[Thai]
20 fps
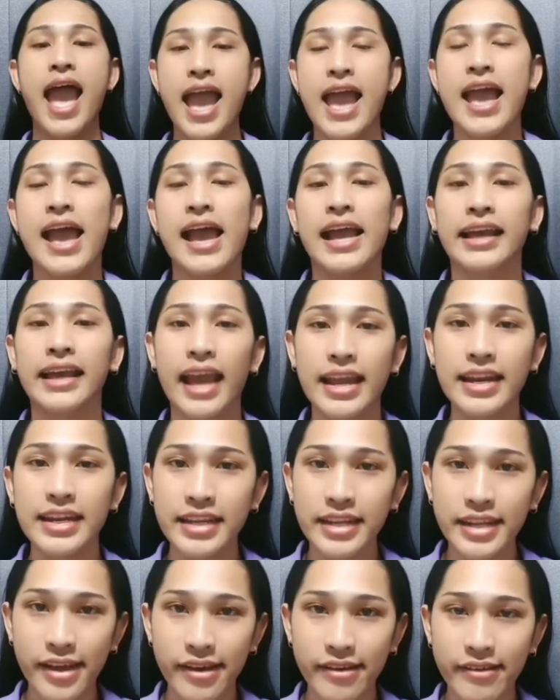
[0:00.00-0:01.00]
อ่ะงาน
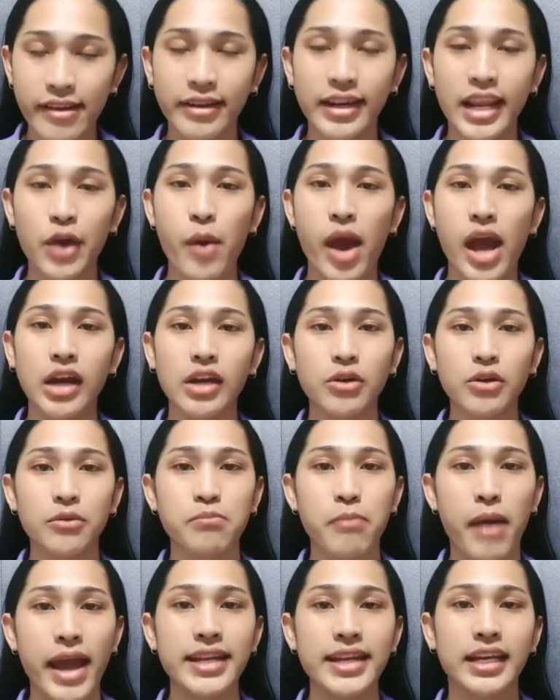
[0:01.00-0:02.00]
นี้เนี่ยเรียกได้ว่าห
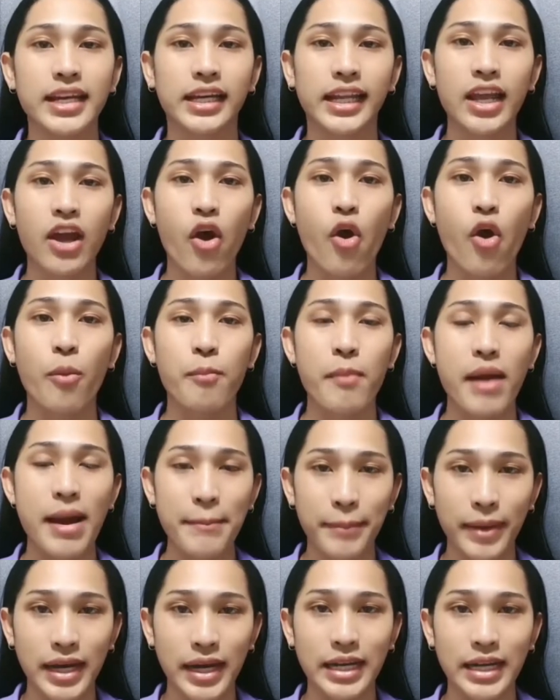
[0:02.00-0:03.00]
นุ่มไบเนี่ยก็ได้ออก
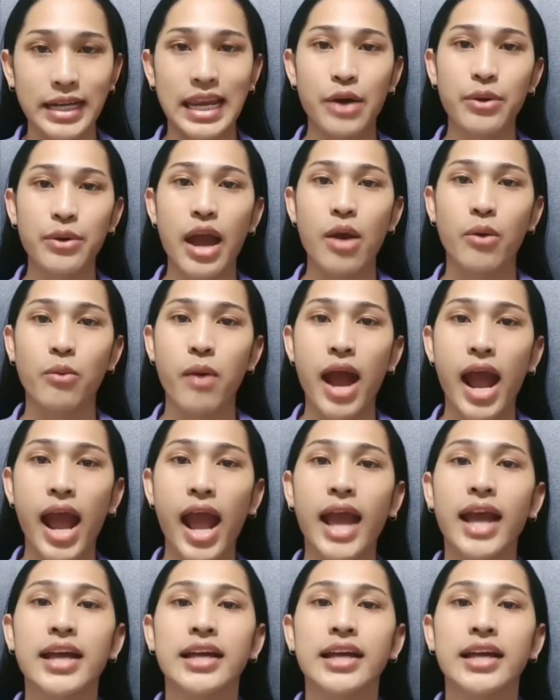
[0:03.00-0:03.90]
มาเผยแล้วค่ะว่า